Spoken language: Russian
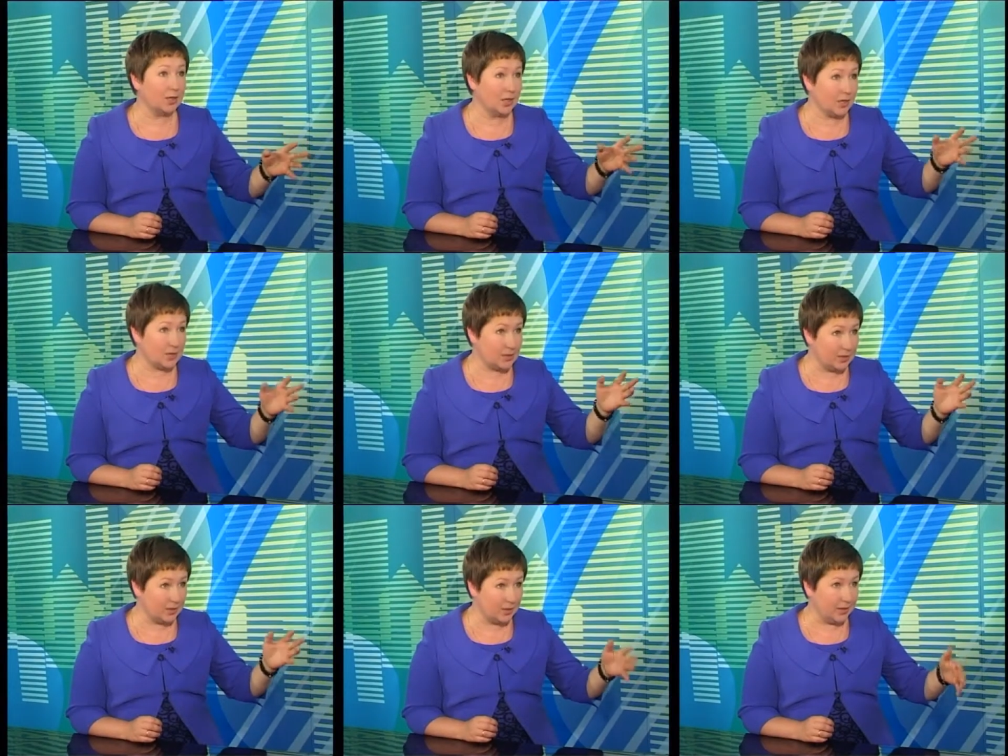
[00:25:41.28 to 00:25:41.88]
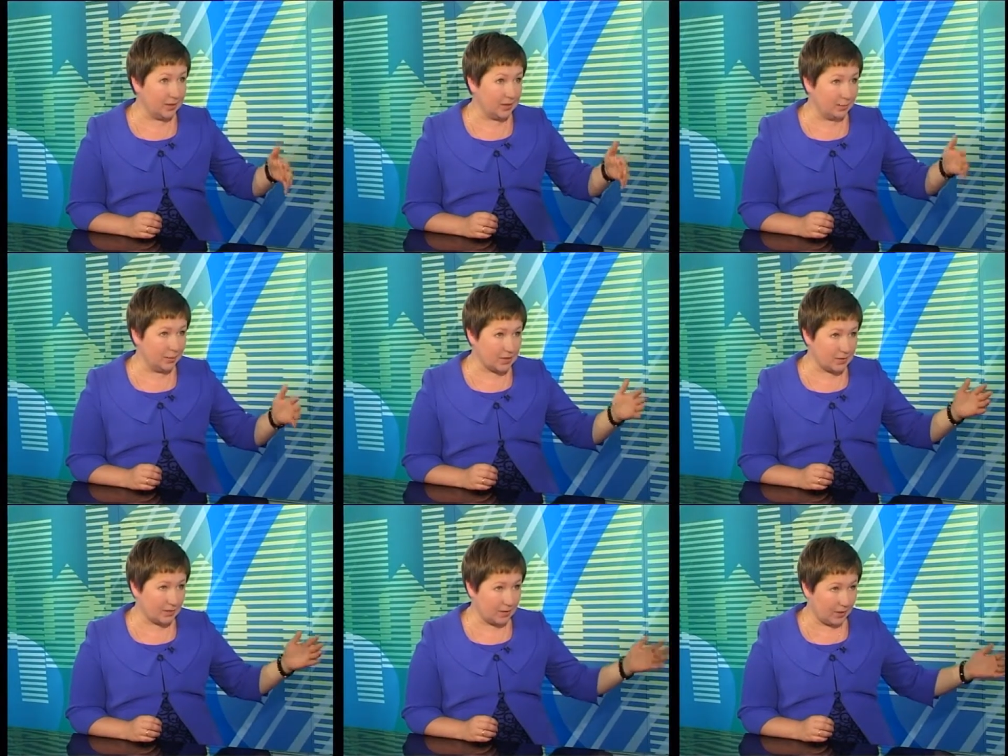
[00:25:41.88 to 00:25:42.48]
есть ЕГЭ и
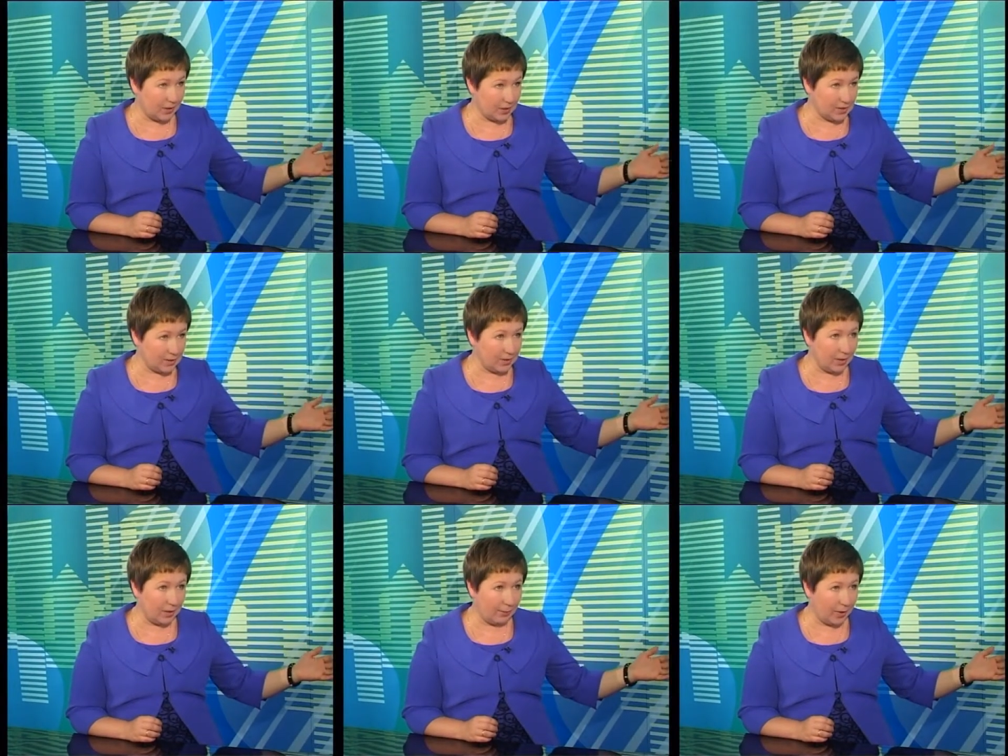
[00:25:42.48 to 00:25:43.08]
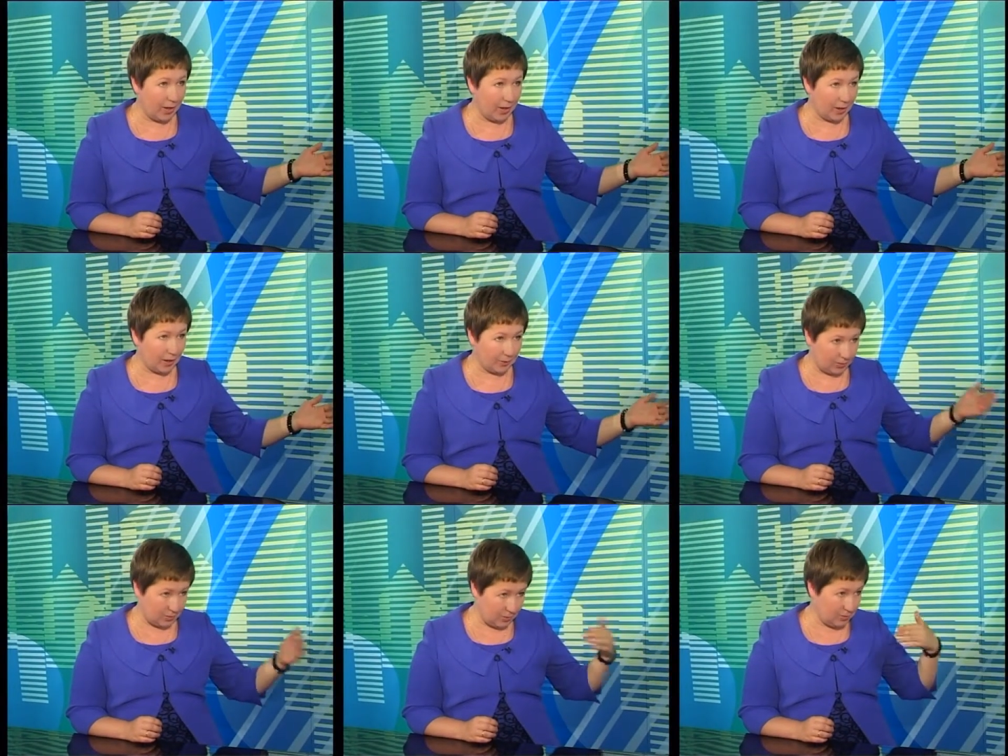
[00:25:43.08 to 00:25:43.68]
база вакансий глобальная,
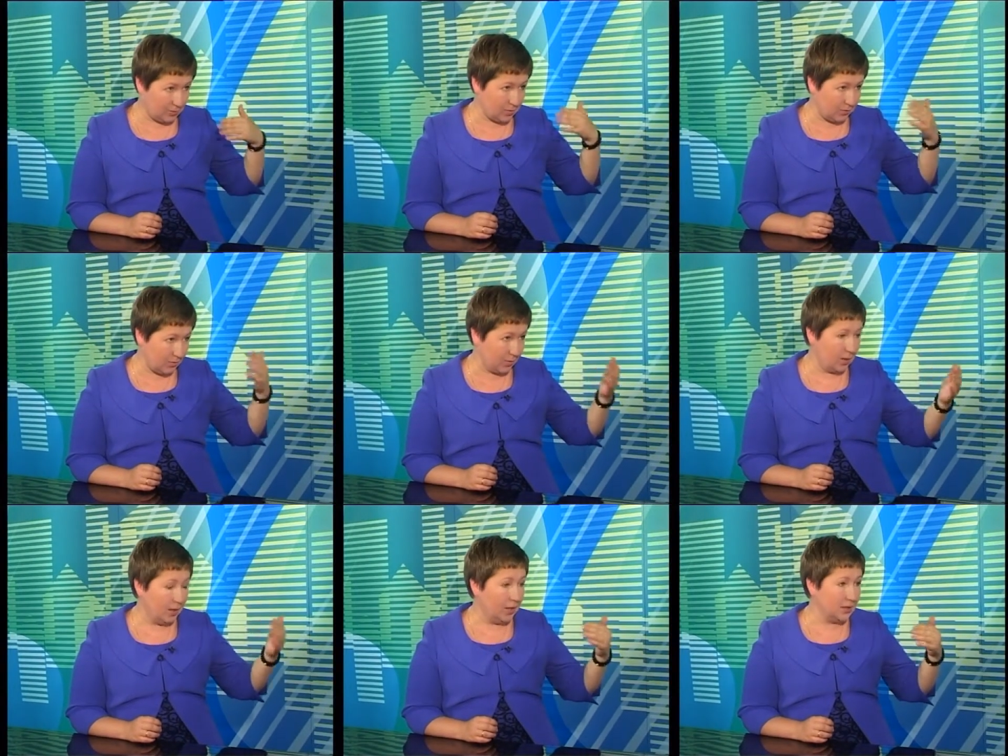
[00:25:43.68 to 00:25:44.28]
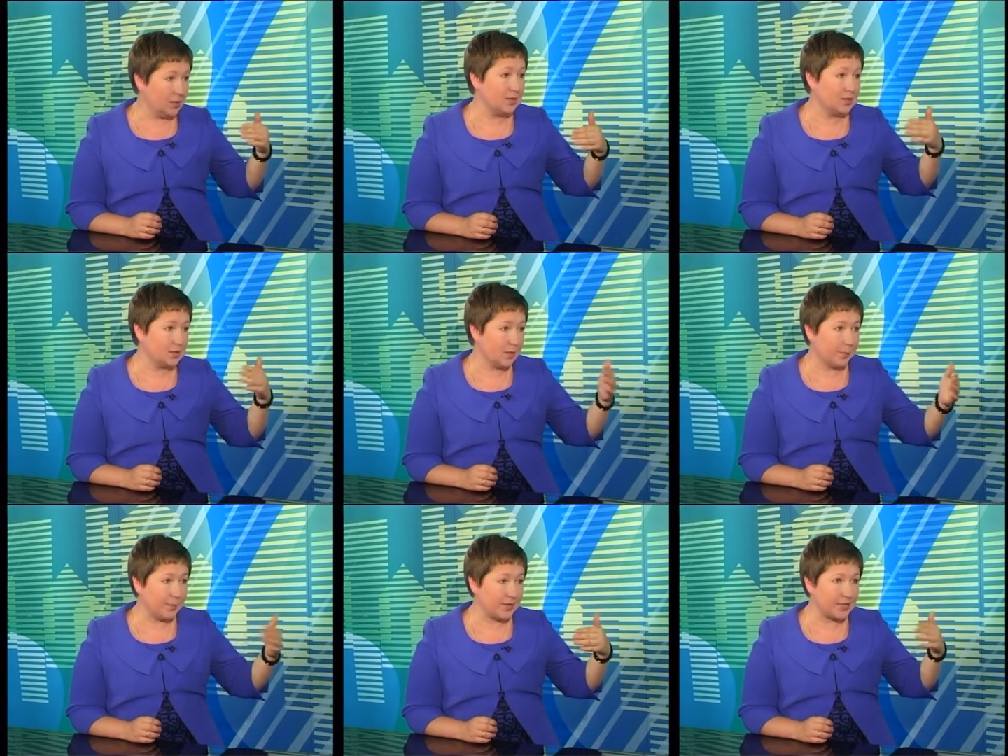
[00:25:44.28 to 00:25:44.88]
которая дает тебе, делает
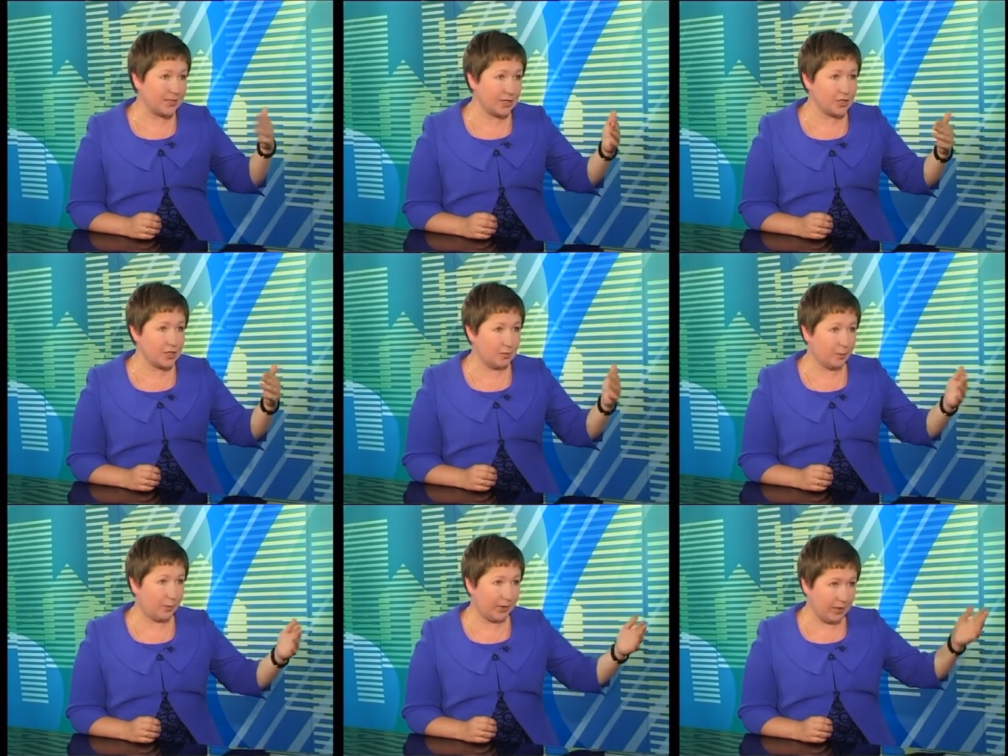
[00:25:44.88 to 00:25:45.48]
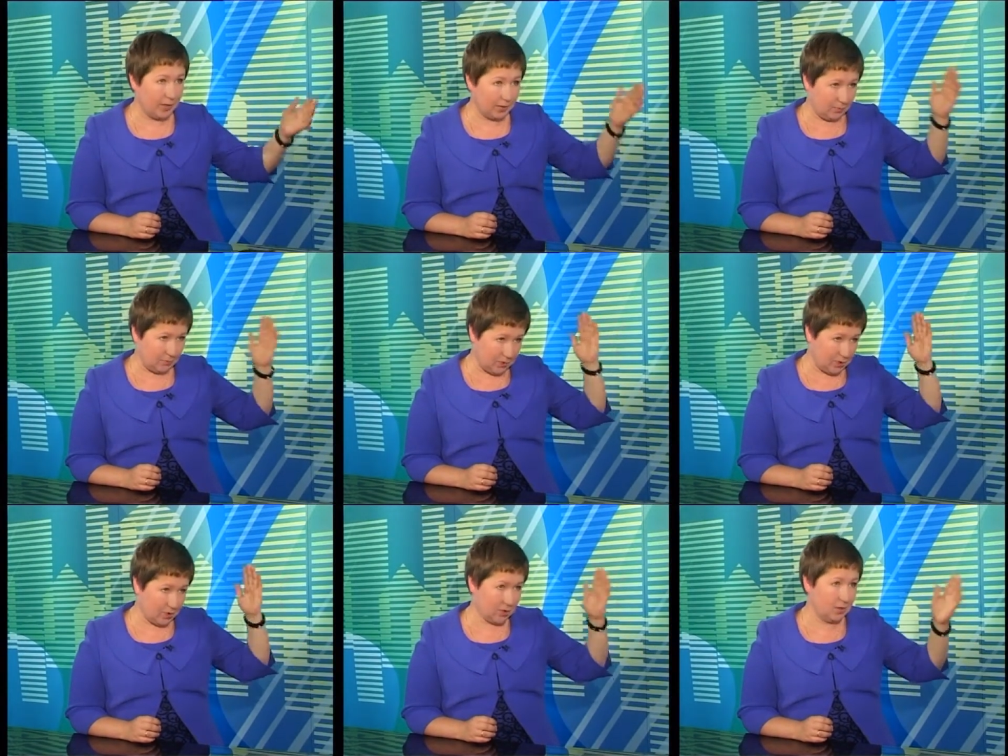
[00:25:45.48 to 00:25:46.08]
тебе прозрачным и понятным
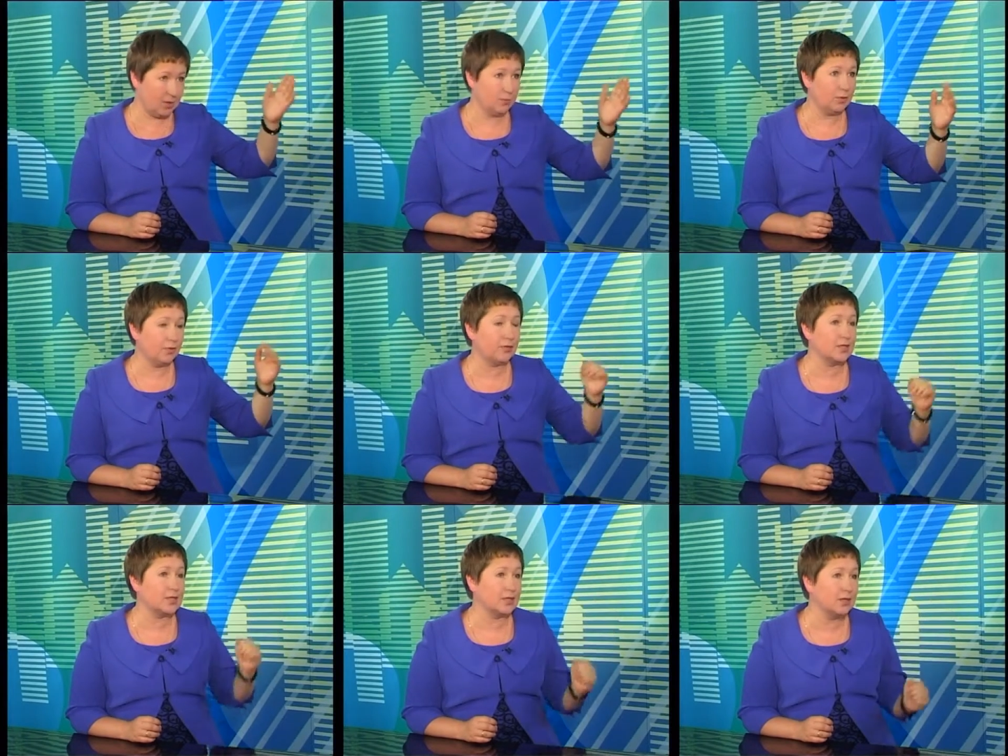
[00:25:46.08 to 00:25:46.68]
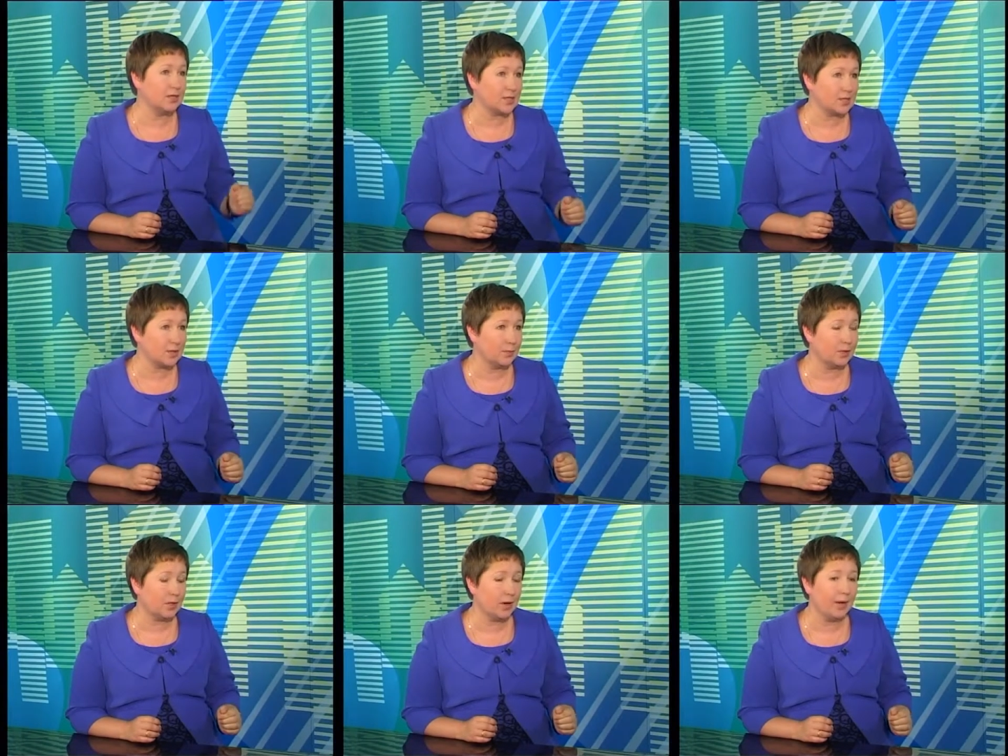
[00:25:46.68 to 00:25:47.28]
даже где-нибудь в
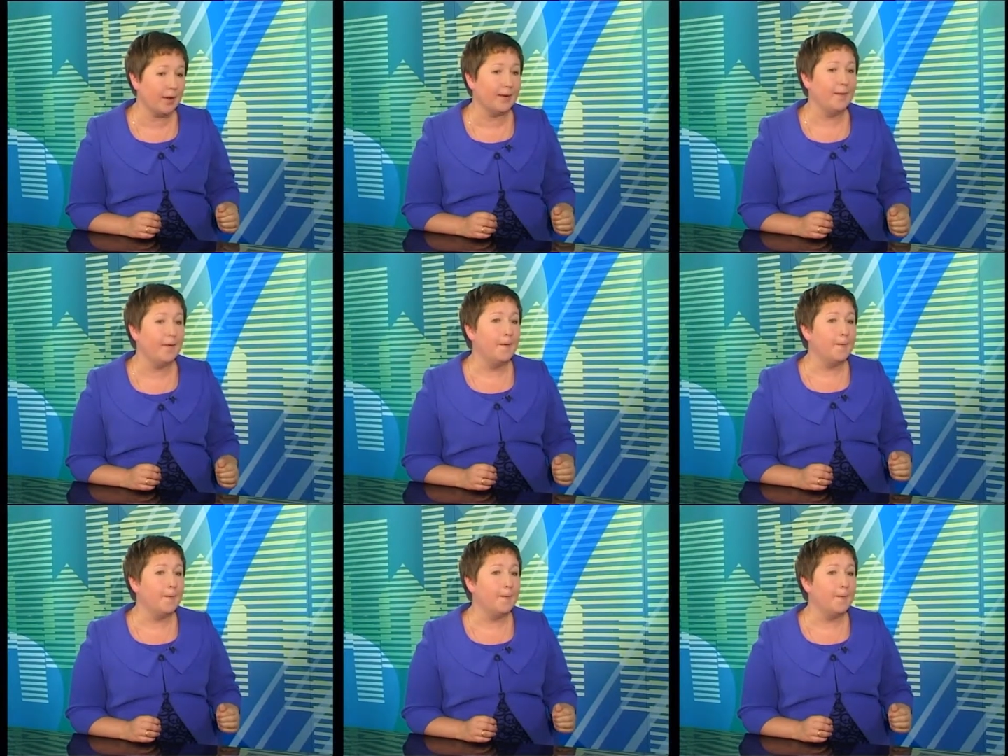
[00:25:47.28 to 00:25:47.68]
Краснодарском крае.